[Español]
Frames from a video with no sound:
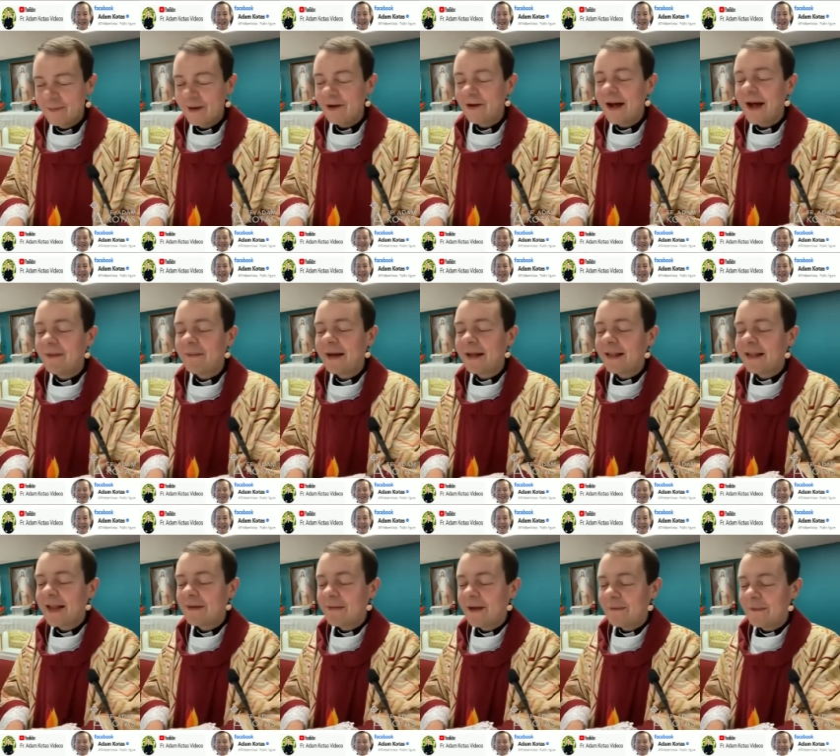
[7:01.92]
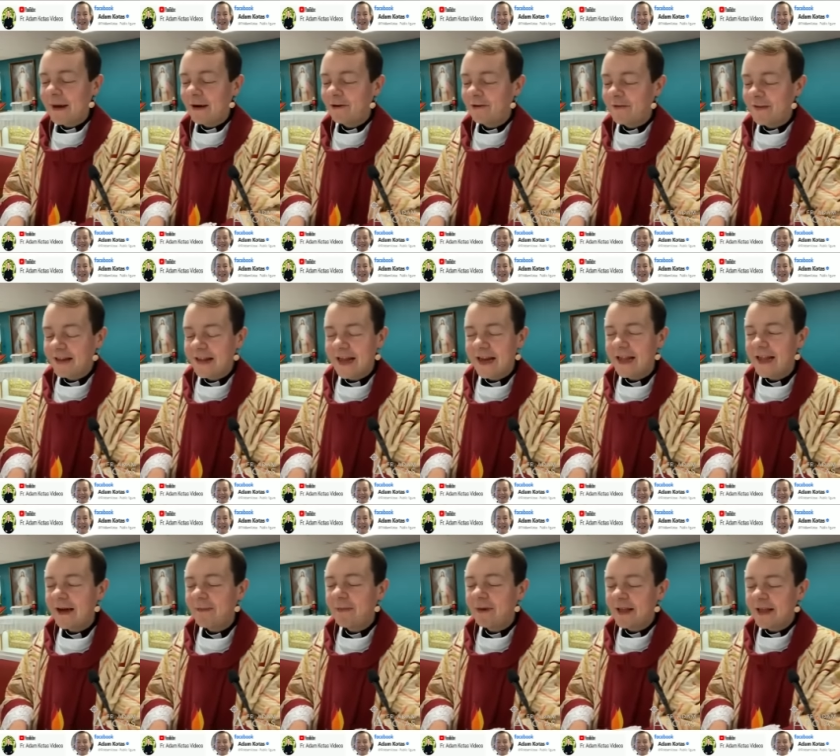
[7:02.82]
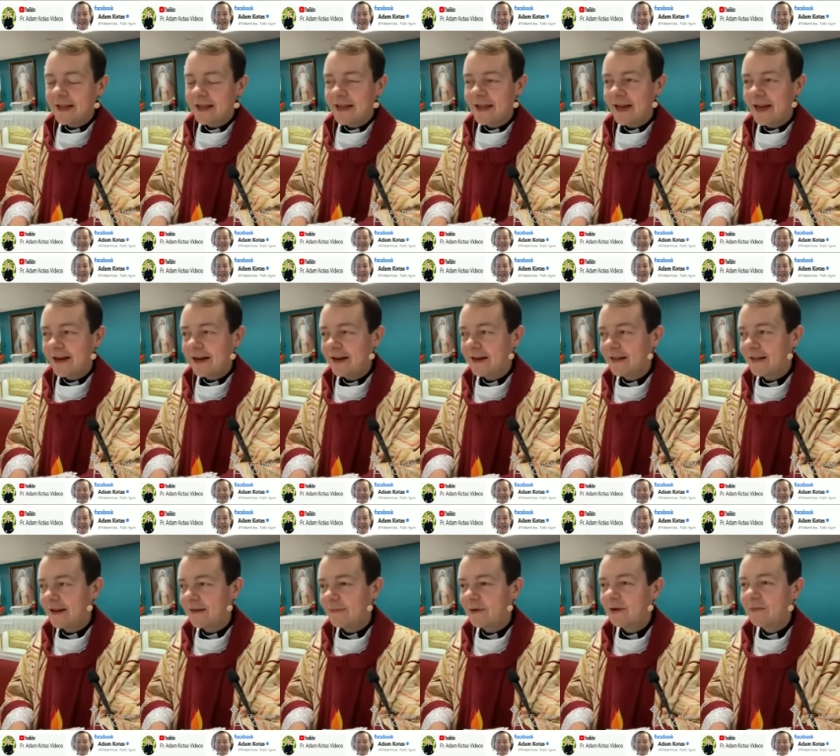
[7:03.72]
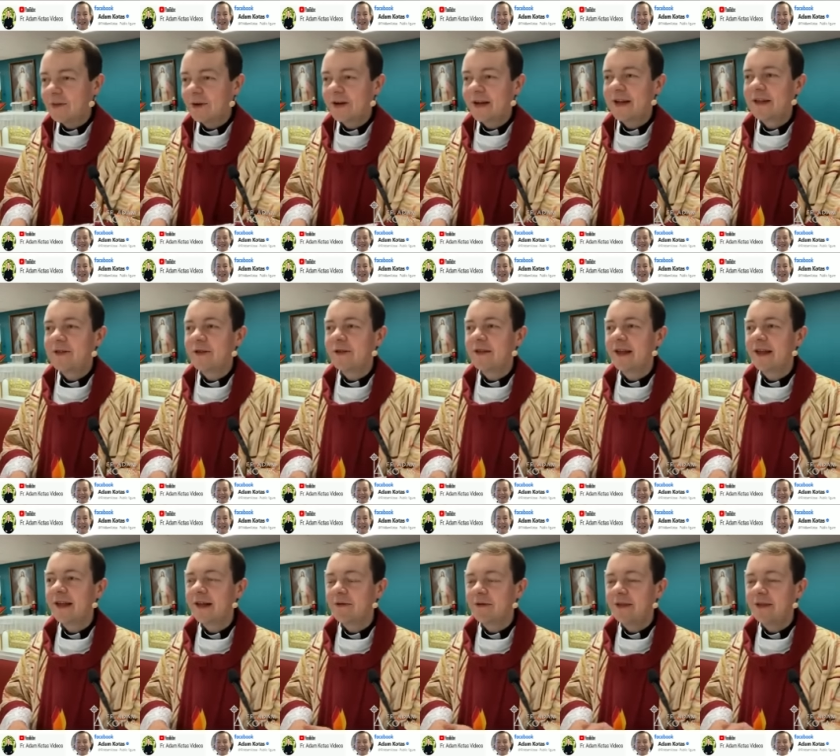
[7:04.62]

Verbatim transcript: Pero jamás se me va a olvidar. Ya voy a cerrar el sermón porque yo sé